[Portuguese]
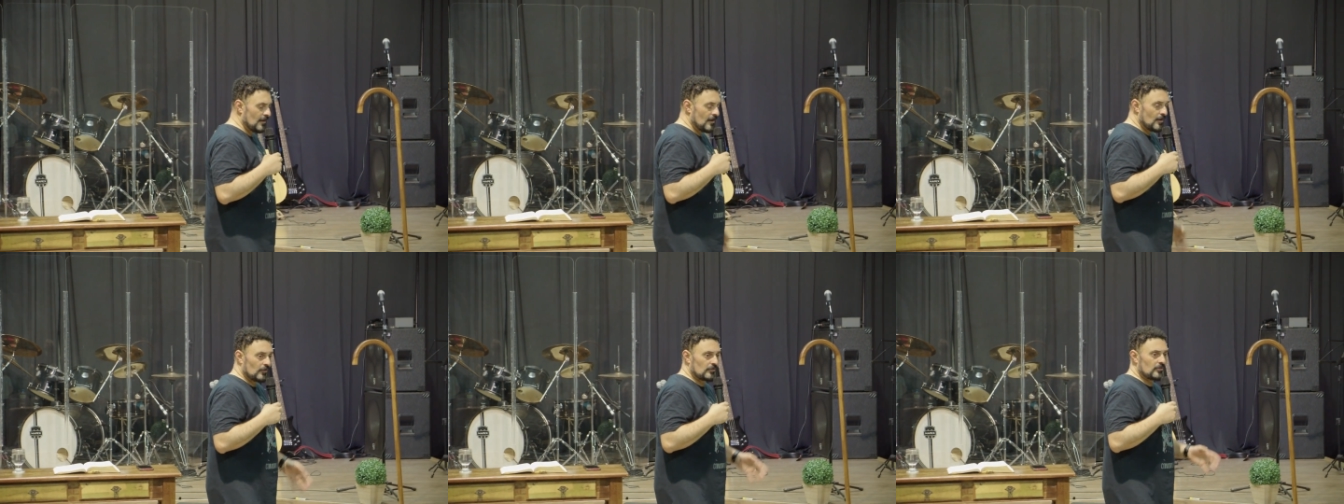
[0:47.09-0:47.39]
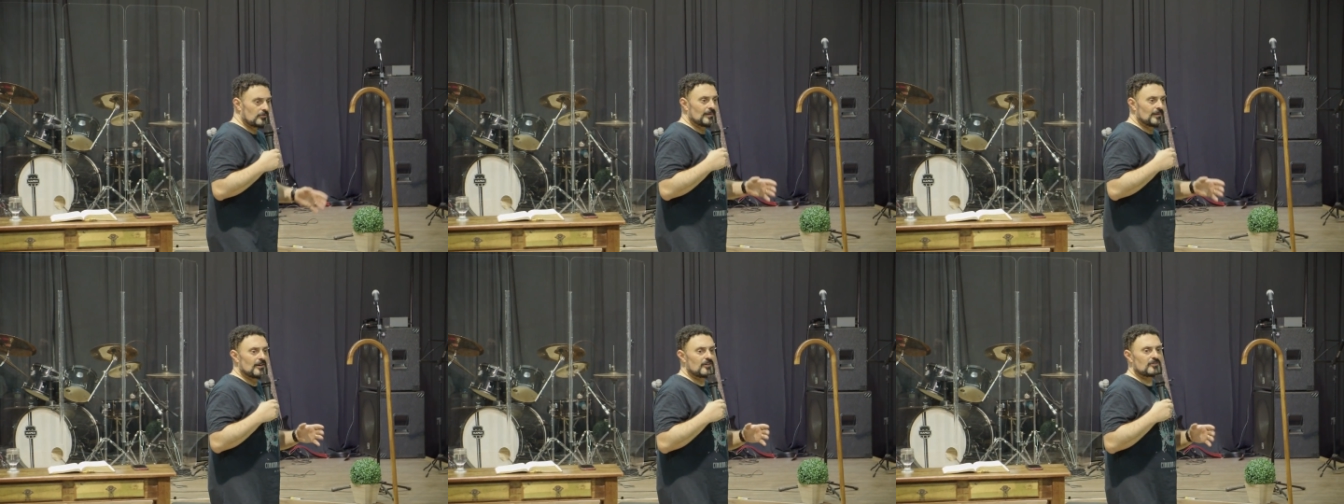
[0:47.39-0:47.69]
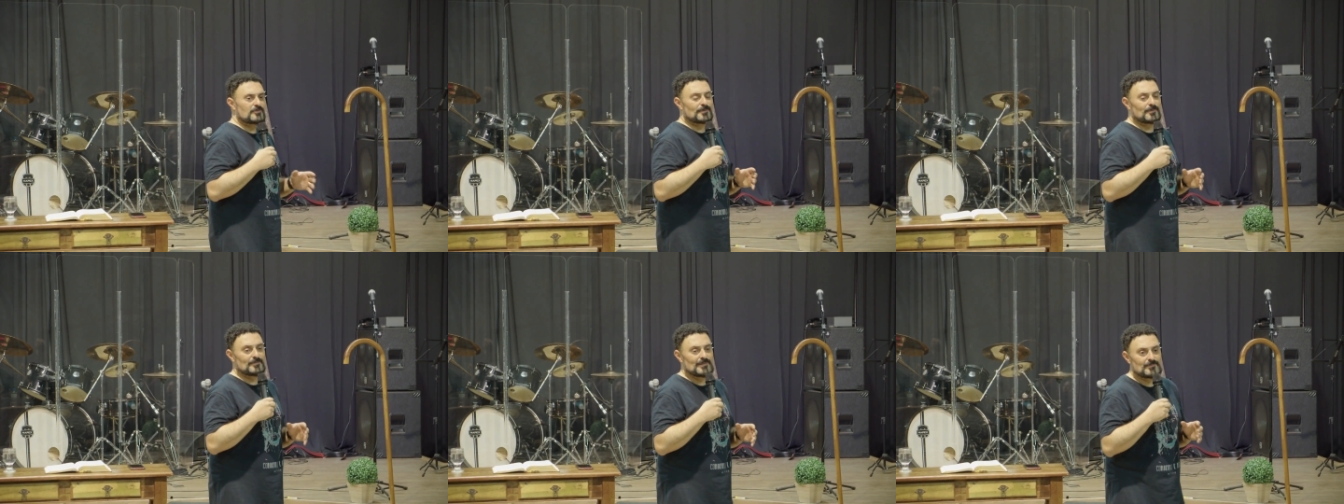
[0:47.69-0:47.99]
Um dos maiores
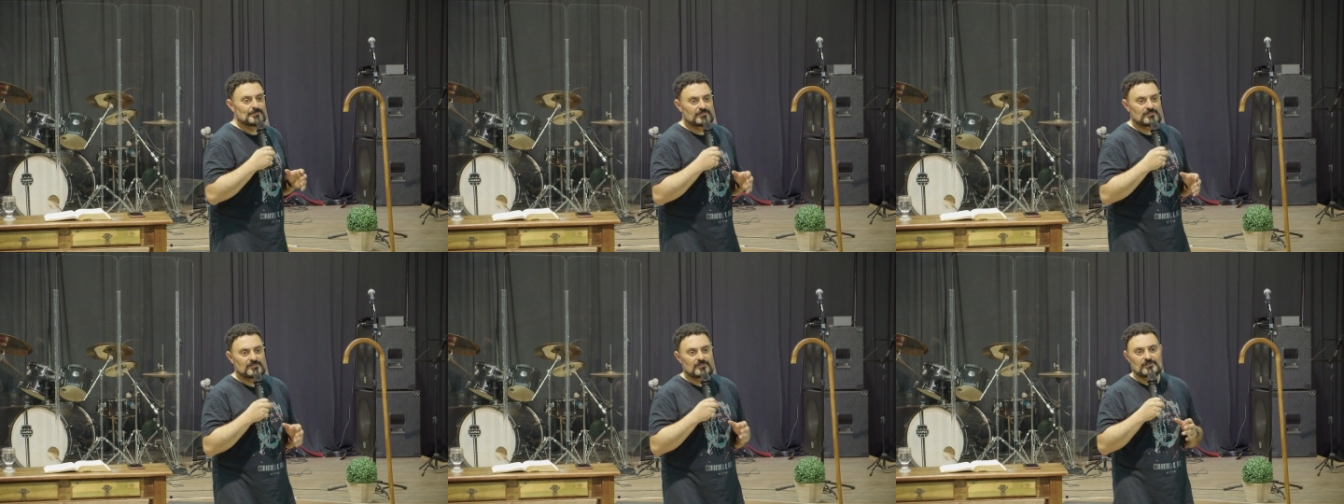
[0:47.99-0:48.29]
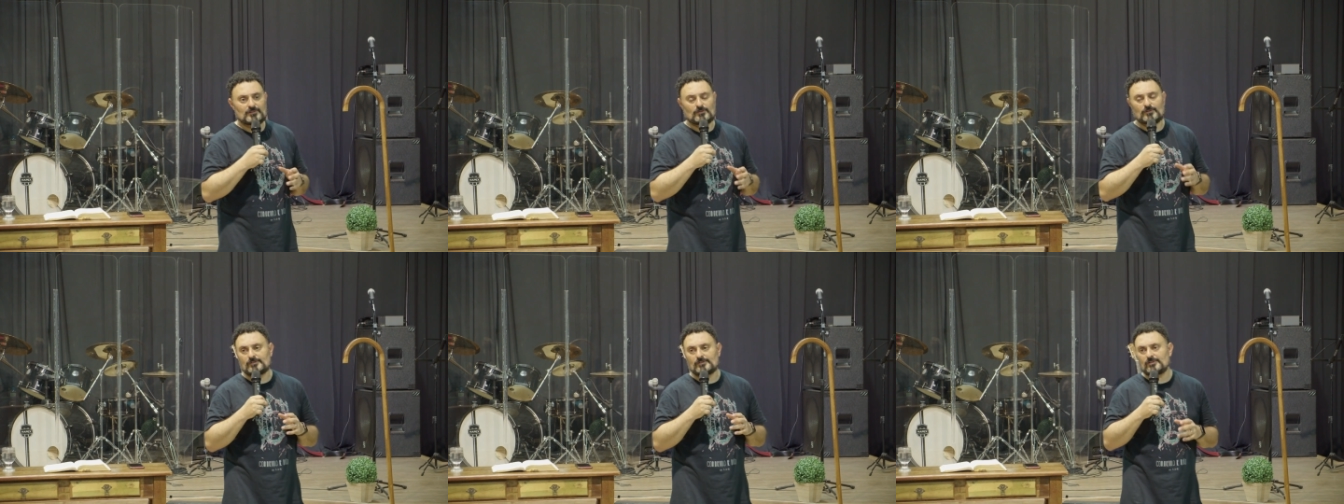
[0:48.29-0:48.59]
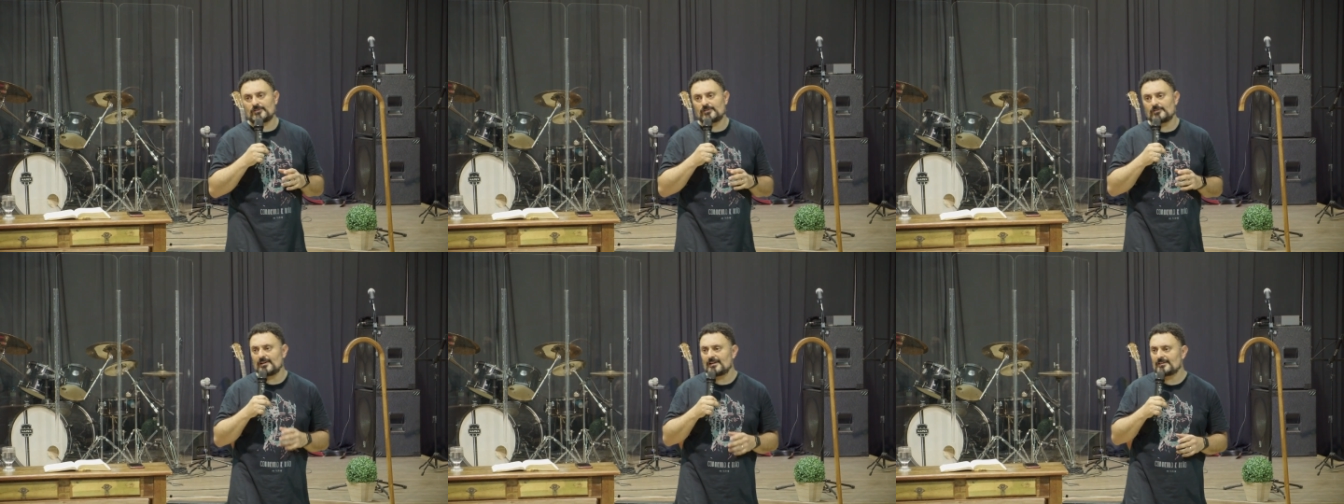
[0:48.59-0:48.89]
problemas que eu encontro
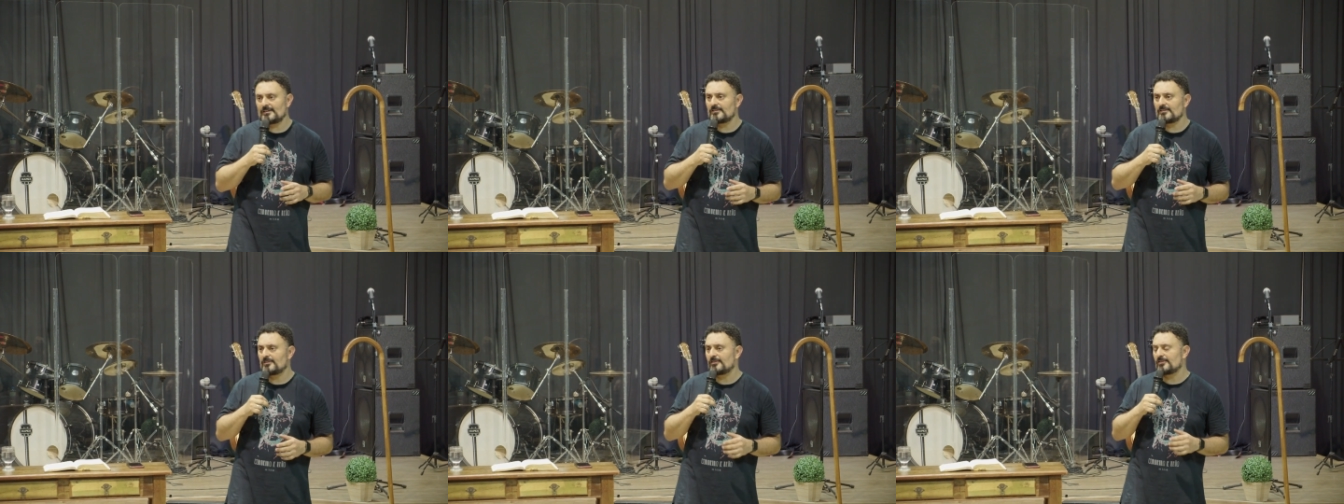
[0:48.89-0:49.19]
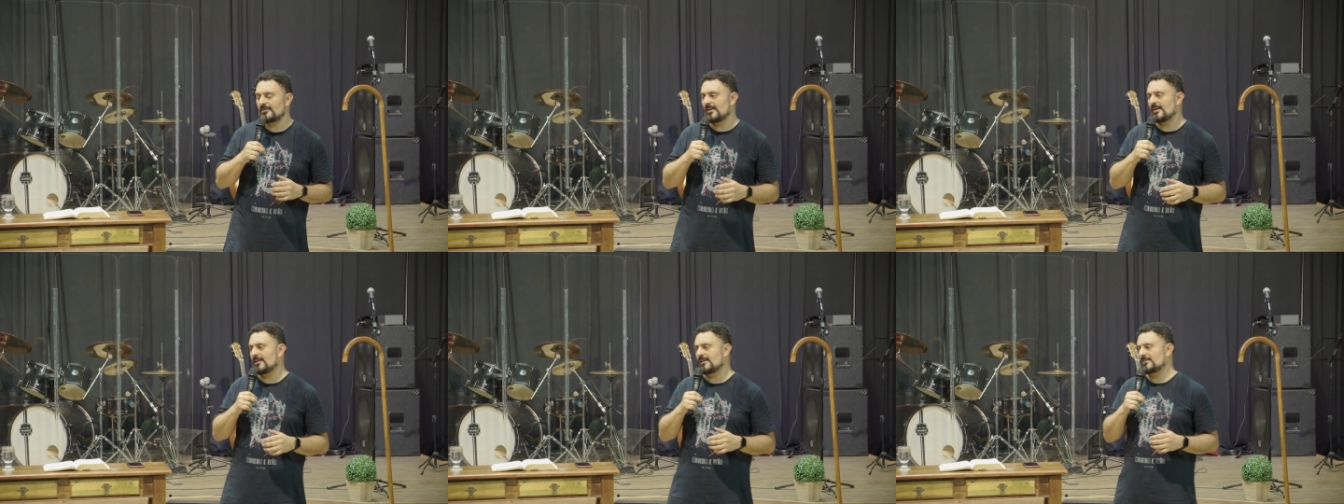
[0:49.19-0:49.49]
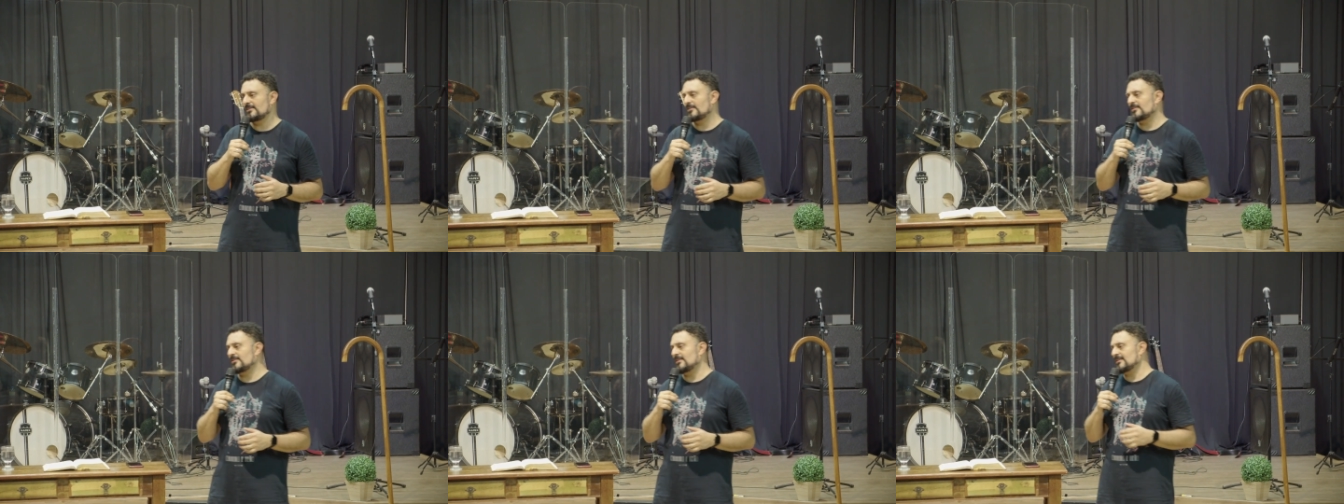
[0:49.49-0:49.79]
em Girard desde que eu cheguei
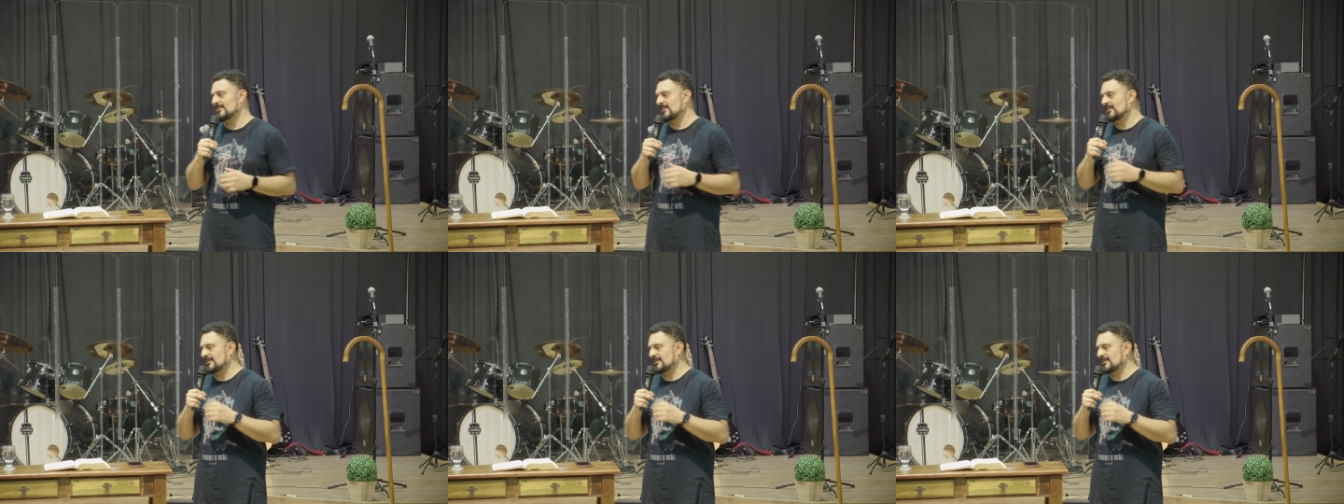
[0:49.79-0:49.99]
aqui 12 anos